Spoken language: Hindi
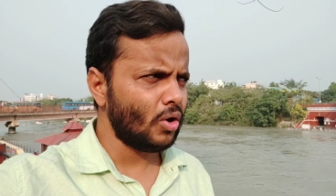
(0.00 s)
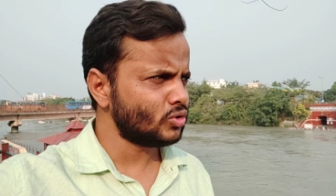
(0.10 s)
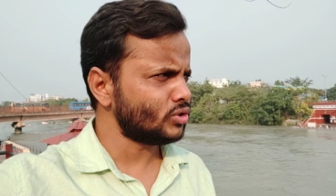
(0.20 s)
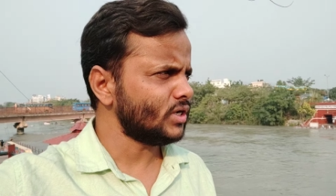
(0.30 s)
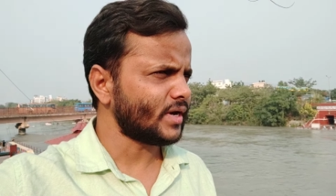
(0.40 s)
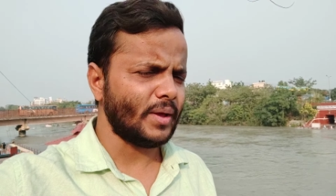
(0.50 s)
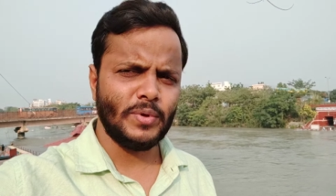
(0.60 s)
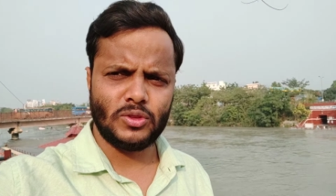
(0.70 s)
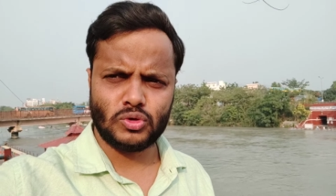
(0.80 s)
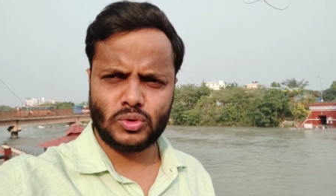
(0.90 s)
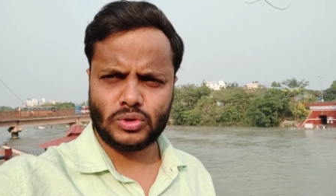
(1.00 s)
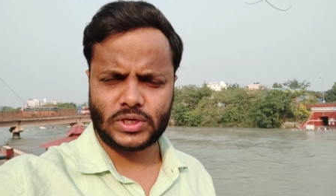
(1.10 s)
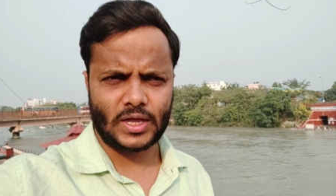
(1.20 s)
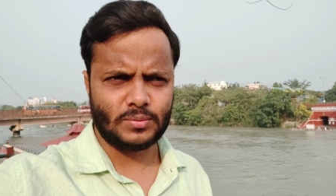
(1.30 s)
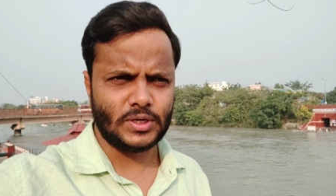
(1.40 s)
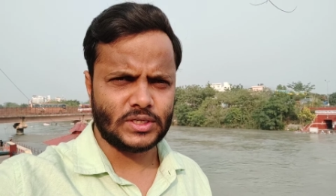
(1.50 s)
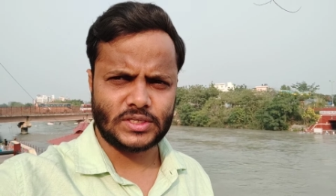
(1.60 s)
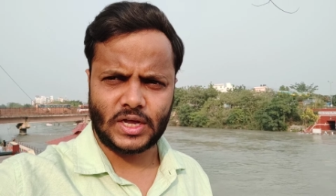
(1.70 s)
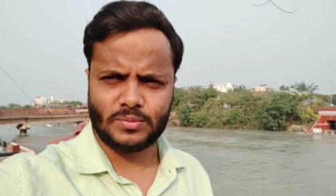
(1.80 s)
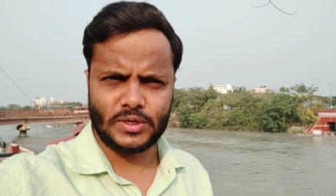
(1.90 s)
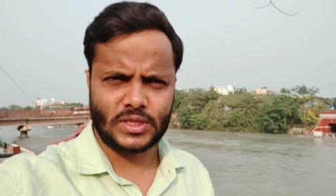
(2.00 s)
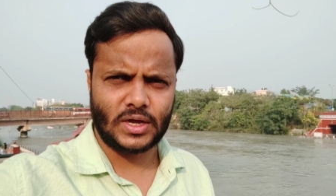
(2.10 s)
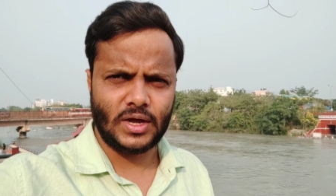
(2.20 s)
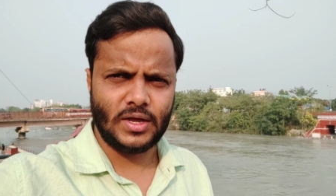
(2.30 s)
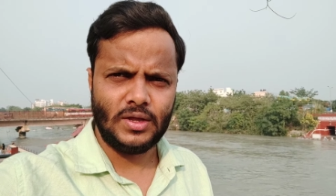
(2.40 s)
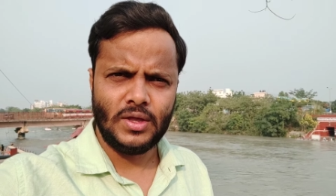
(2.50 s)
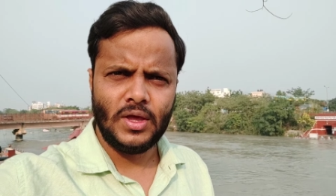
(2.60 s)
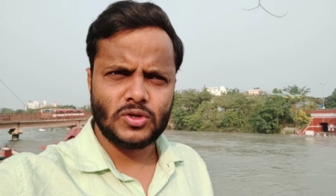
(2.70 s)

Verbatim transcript: और जो इसकी टाइमिंग है दोस्तों वो सात बजे से सात बजे तक का है